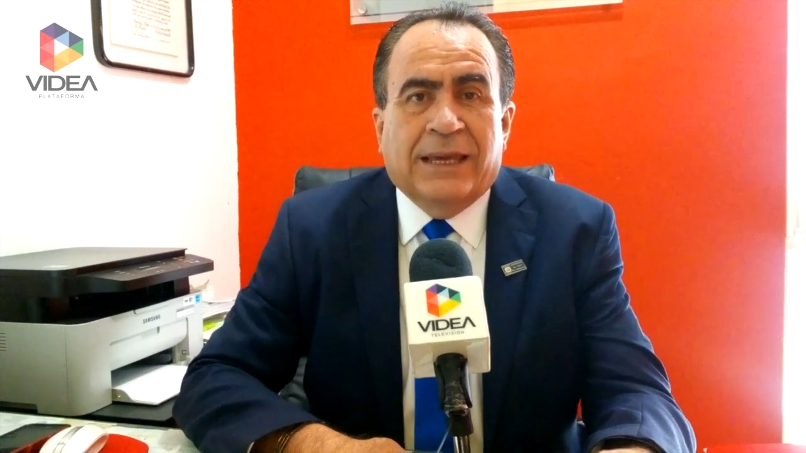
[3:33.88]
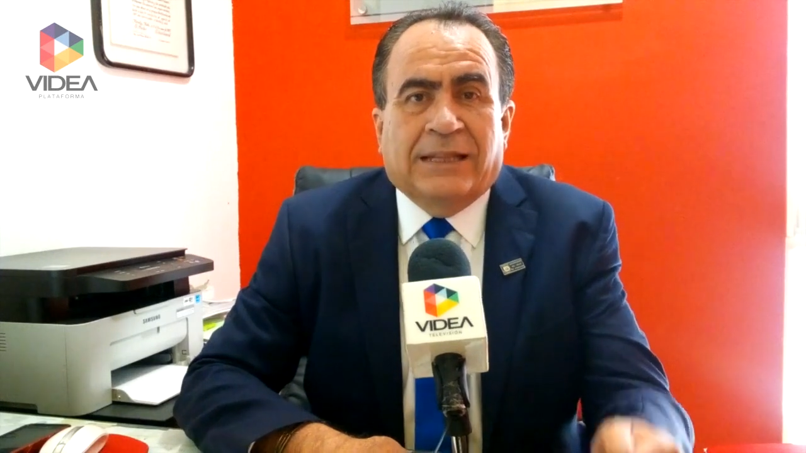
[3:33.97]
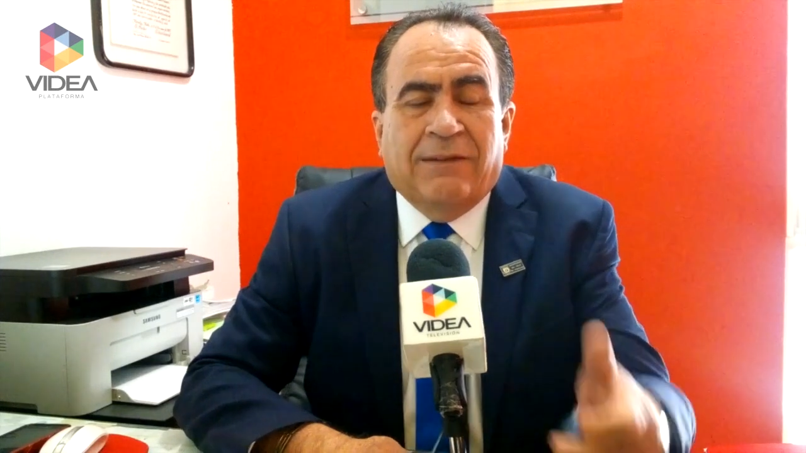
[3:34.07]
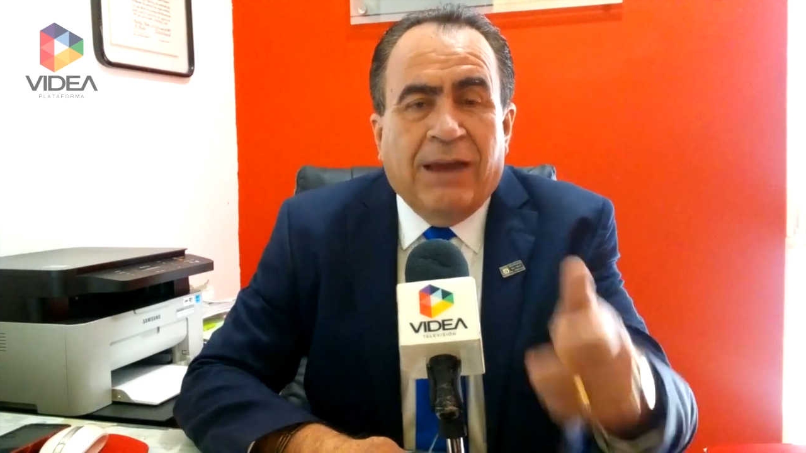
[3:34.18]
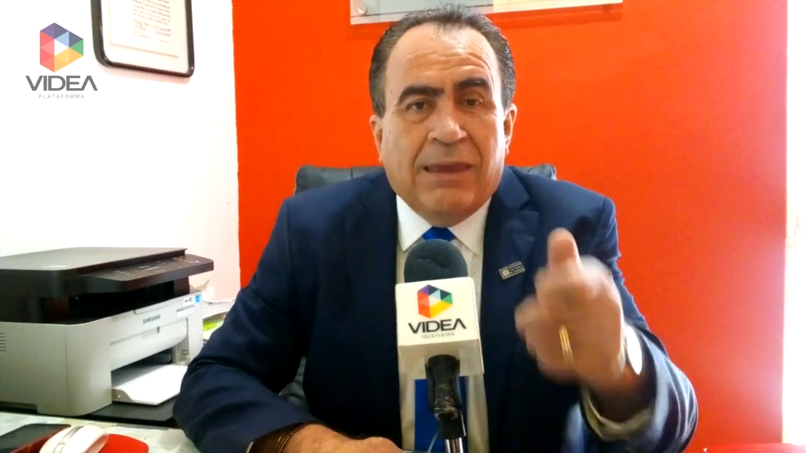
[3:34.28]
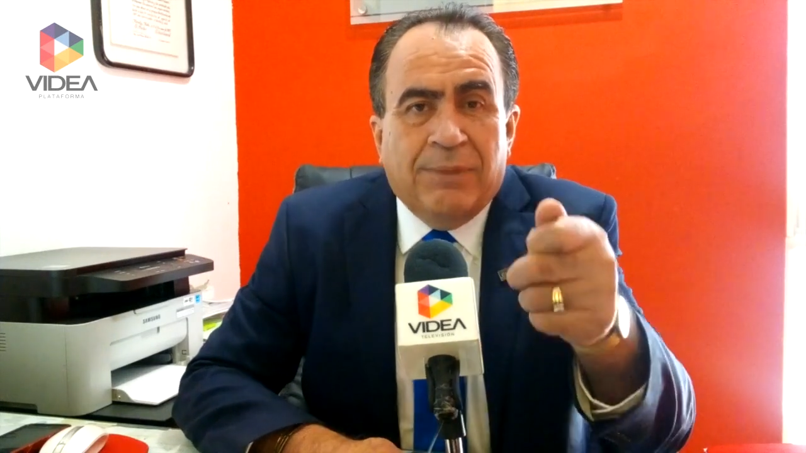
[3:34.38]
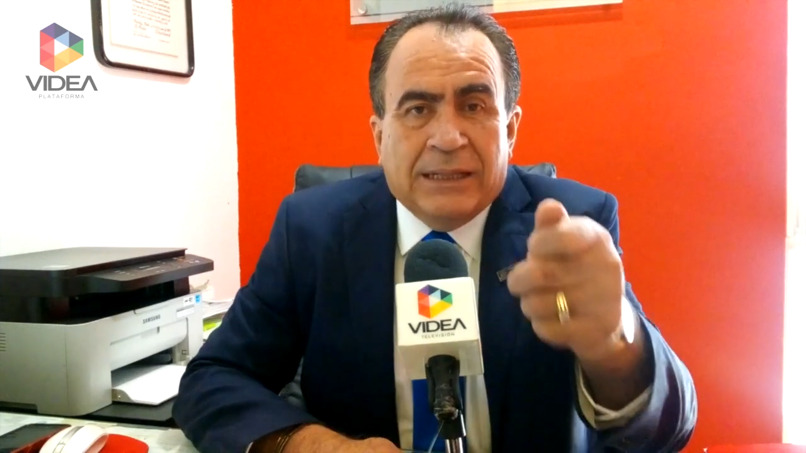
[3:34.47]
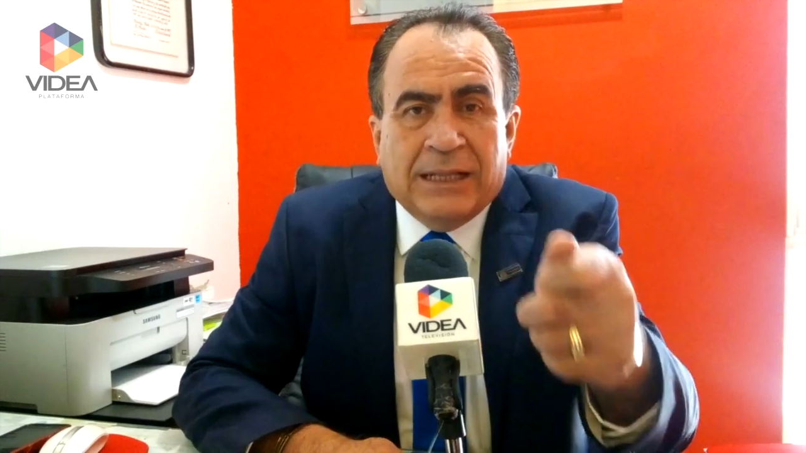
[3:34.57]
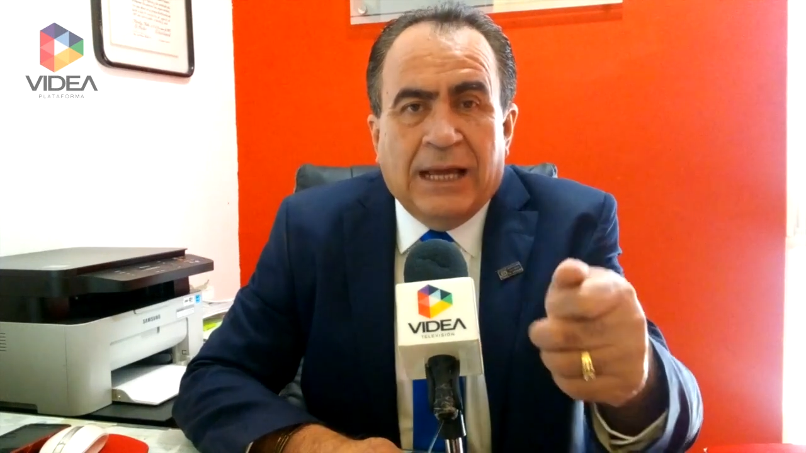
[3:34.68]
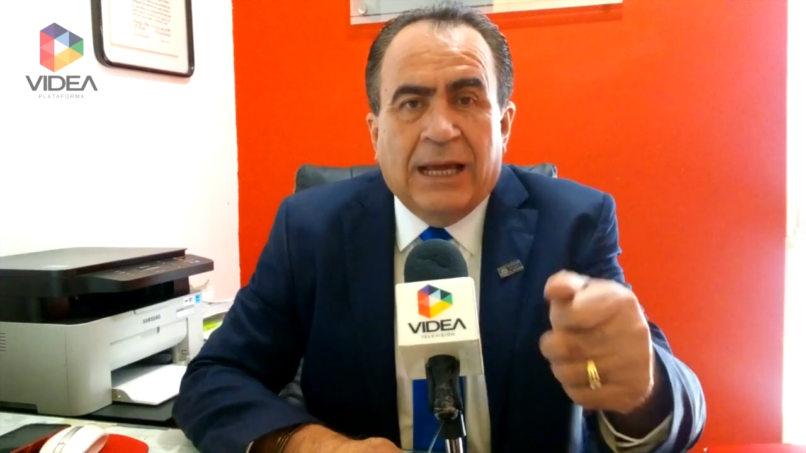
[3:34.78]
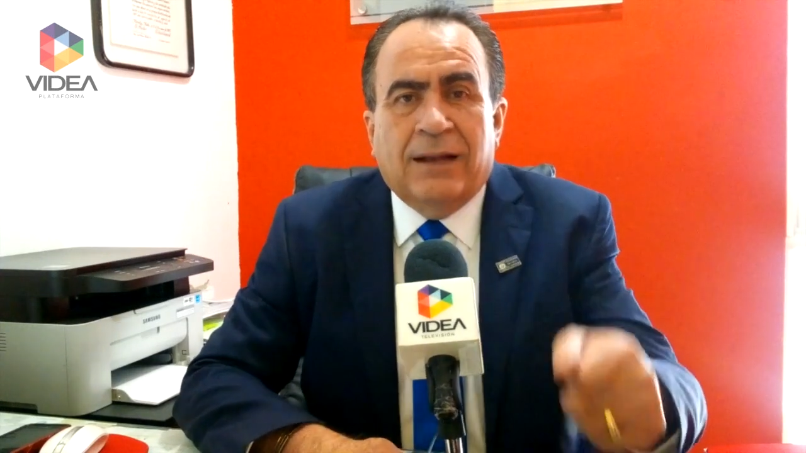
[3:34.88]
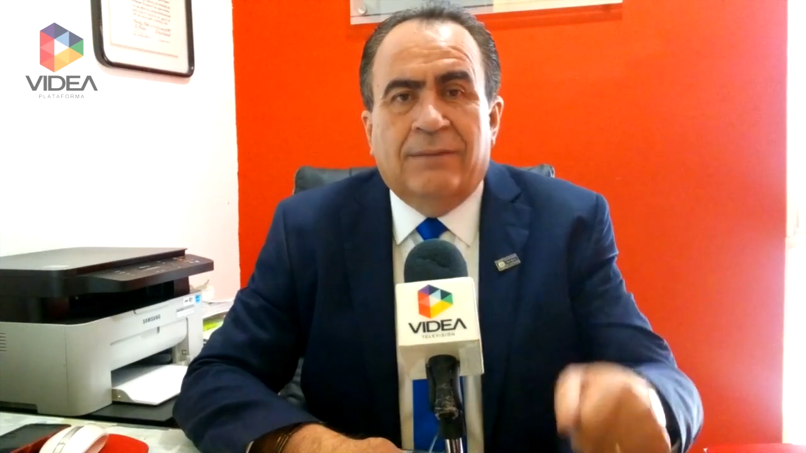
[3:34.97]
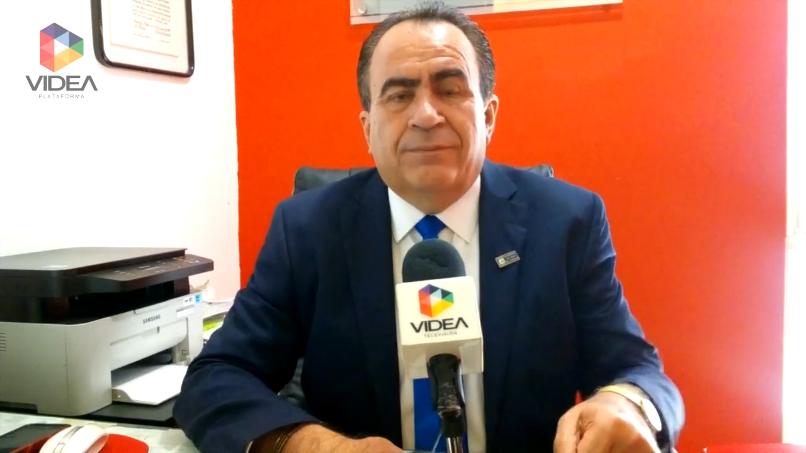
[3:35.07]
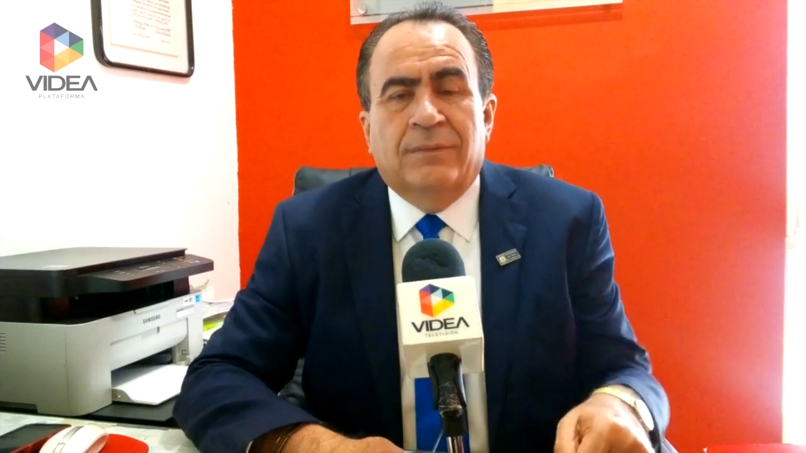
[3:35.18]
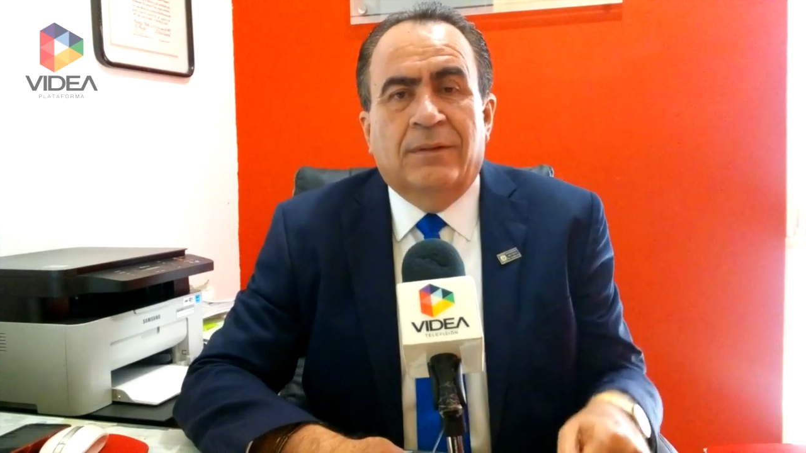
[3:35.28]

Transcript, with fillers: que te va a invitar,